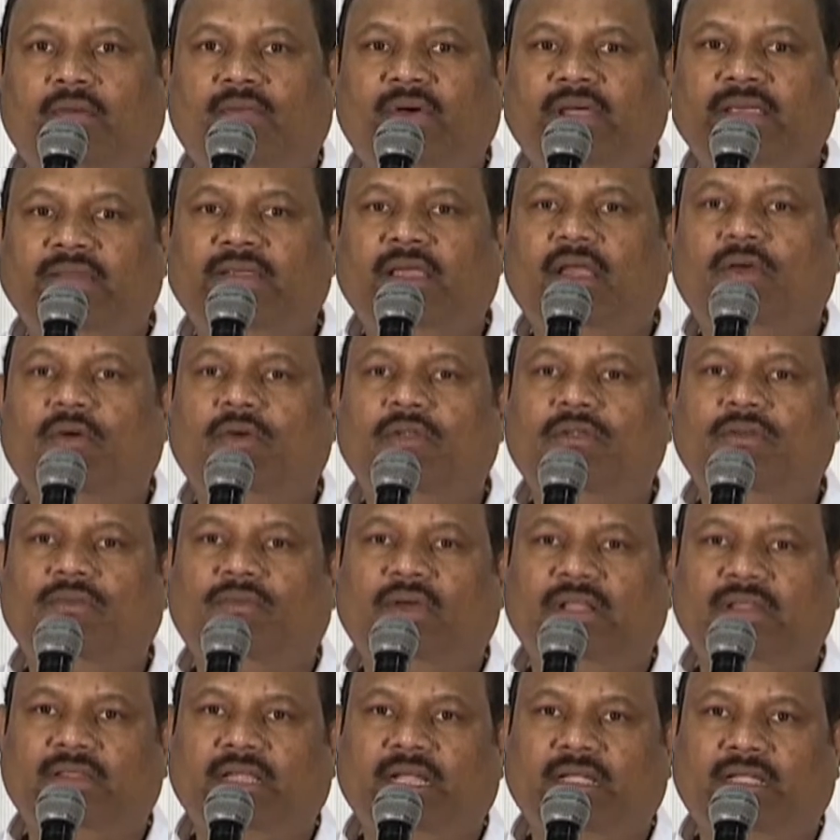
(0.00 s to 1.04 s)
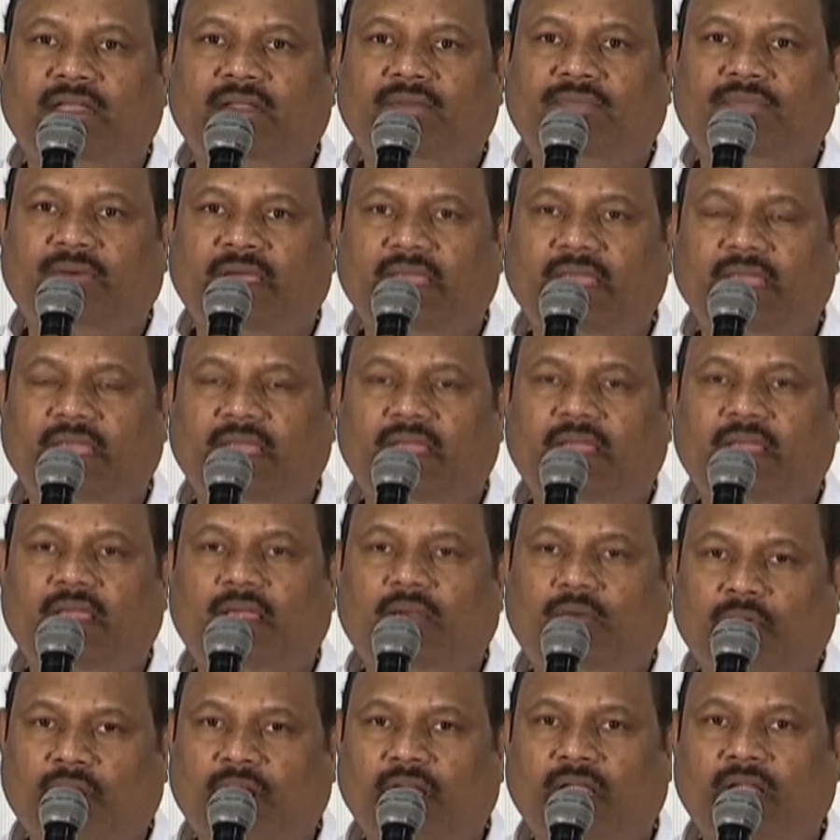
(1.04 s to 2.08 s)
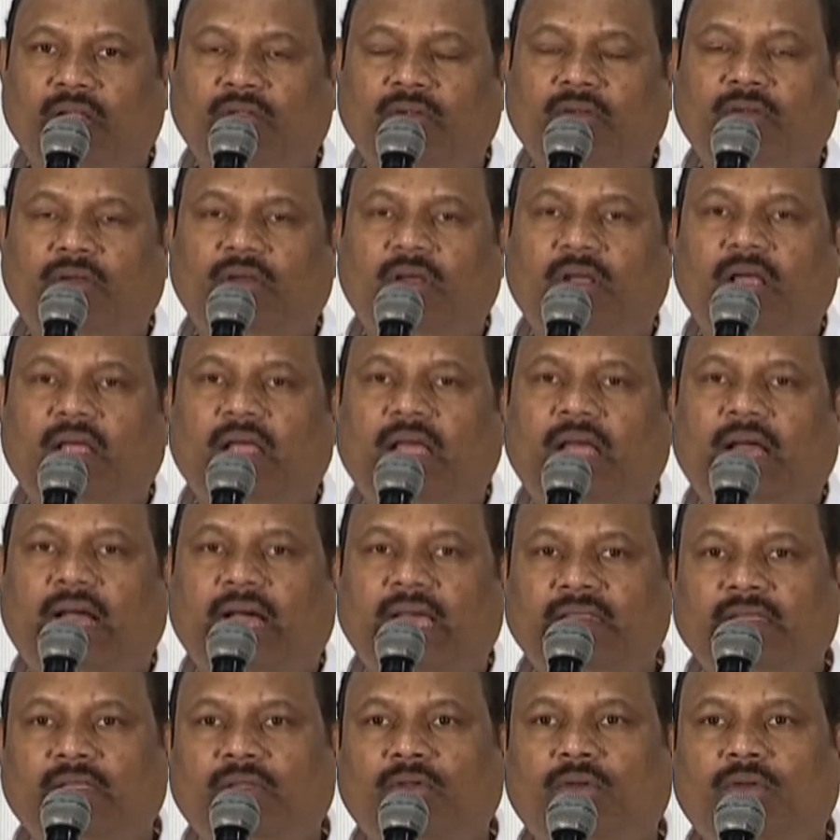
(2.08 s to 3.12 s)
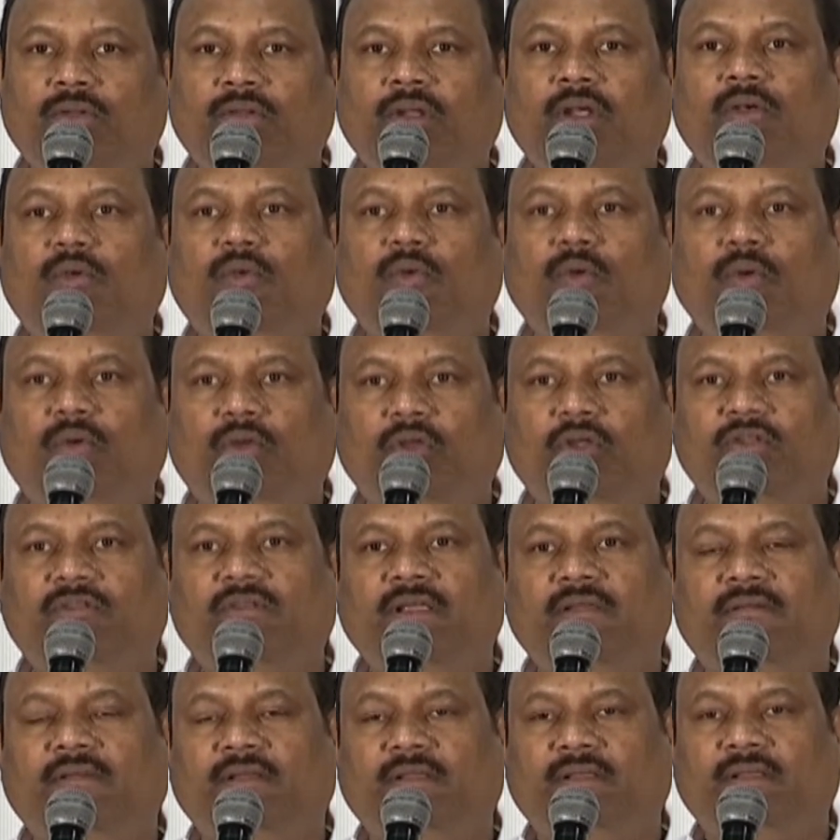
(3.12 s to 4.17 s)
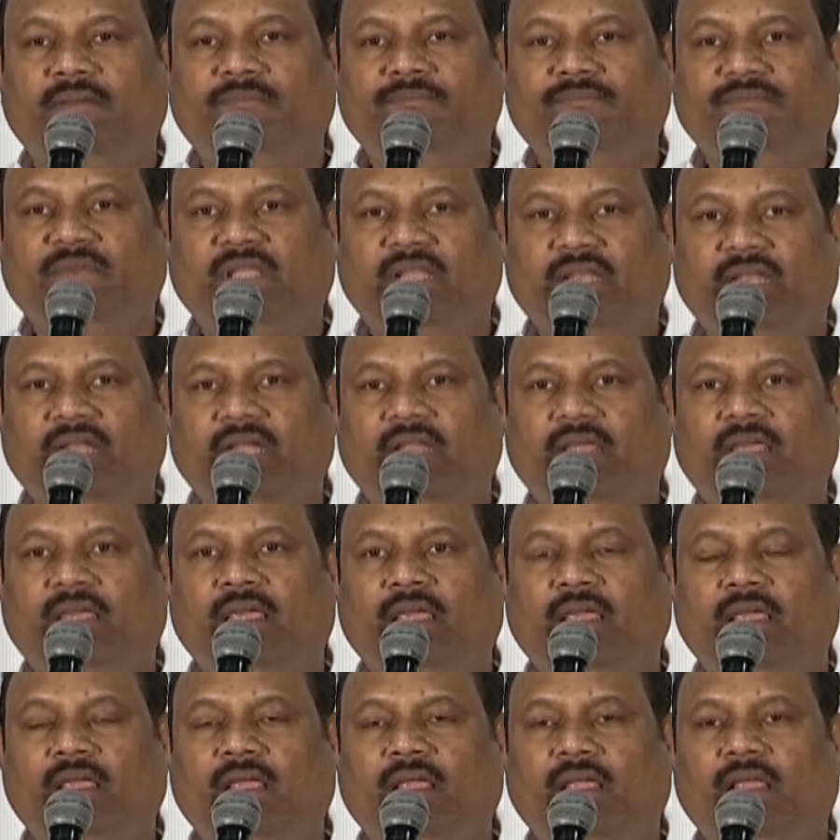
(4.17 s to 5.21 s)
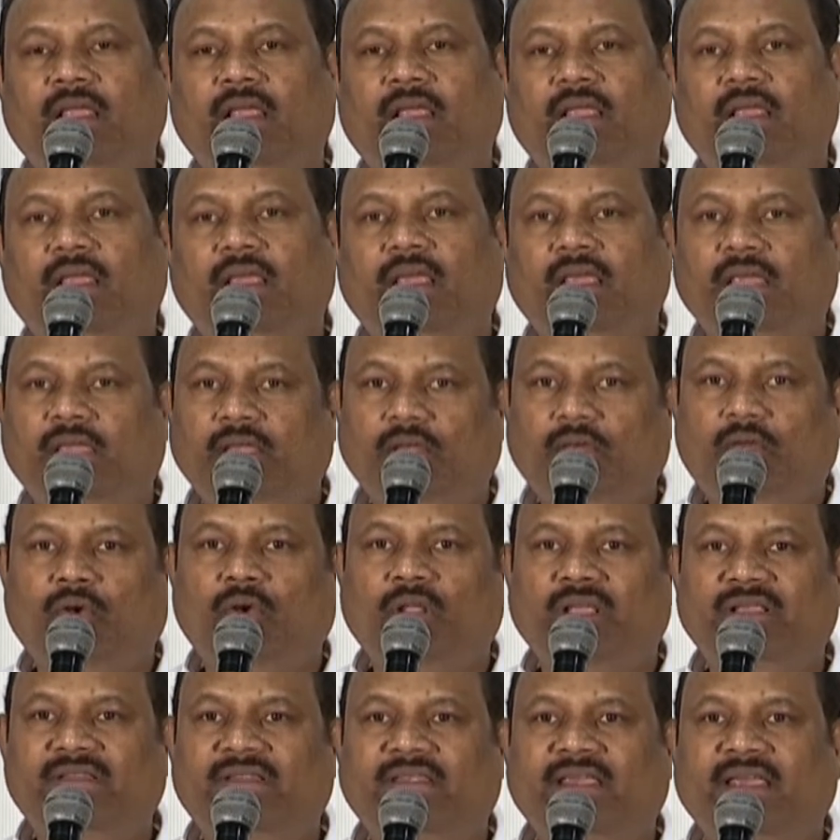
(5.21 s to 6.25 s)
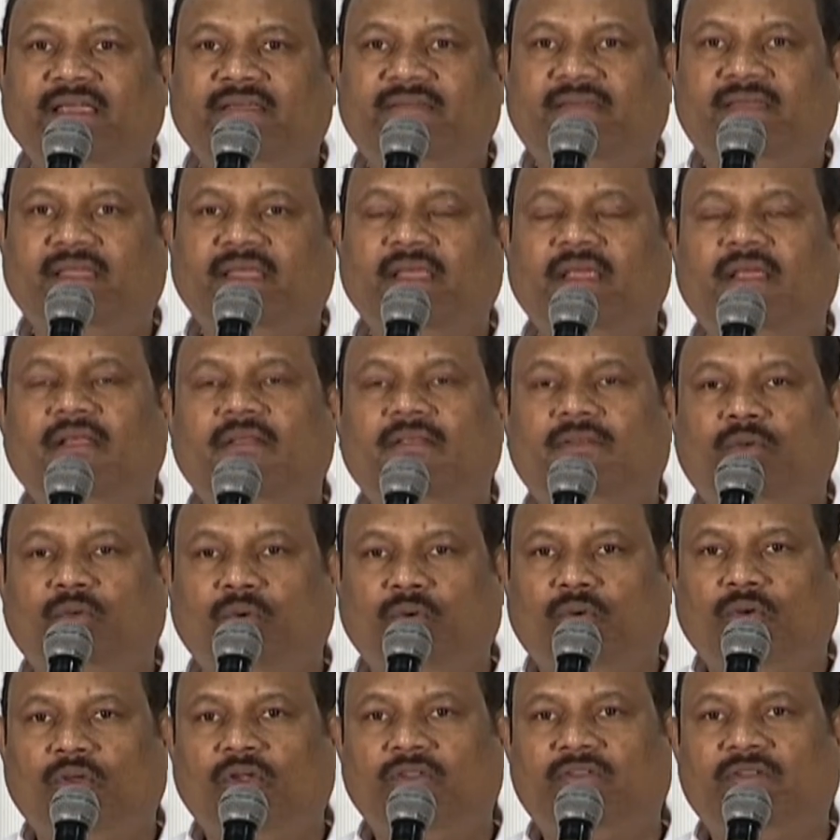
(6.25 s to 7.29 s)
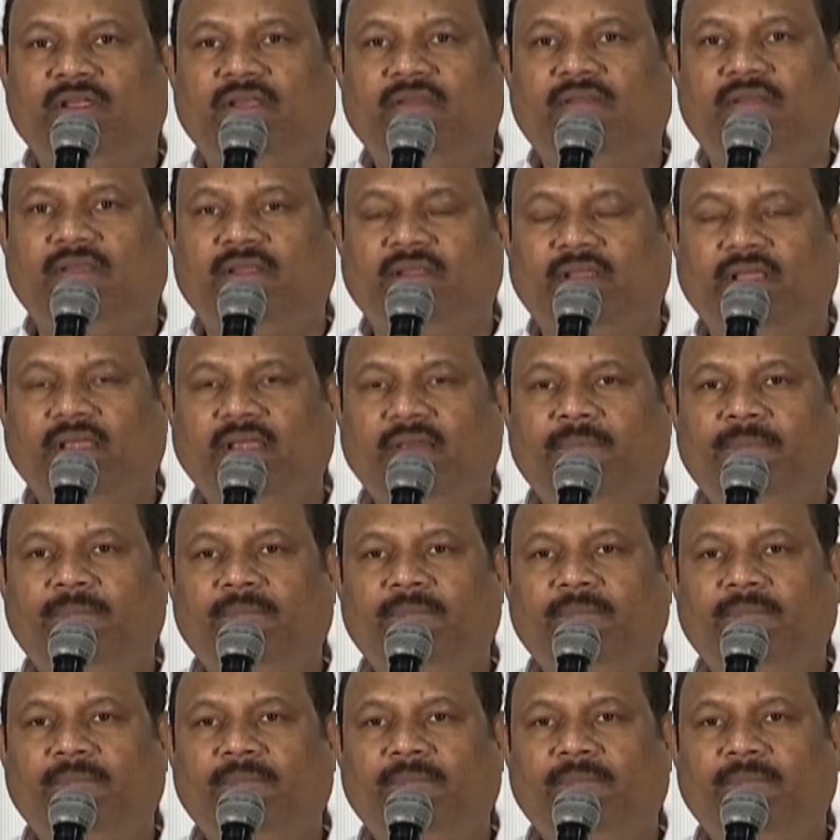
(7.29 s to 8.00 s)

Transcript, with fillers: వైజాగ్ వచ్చి వన్ థర్టీ ఫైవ్ కొన్నాను అది ఈ రోజున టూ క్రోస్ చేసింది నిన్నటికి ఇంక్లూడింగ్ జిఎస్టీ టూ క్రోస్ చేసింది